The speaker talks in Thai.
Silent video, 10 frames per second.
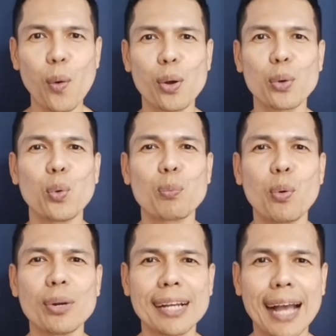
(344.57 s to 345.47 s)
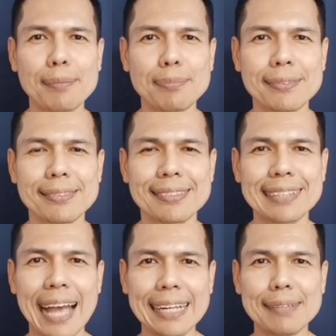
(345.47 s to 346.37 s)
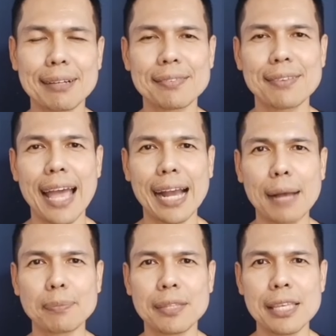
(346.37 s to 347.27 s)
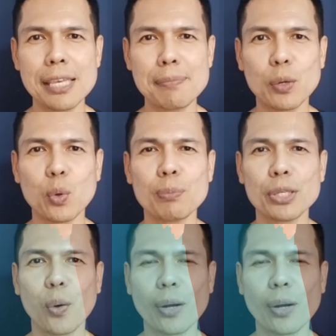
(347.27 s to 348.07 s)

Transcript: โรคกระดูกพรุนครับการดื่มกาแฟครับที่มีคุณประ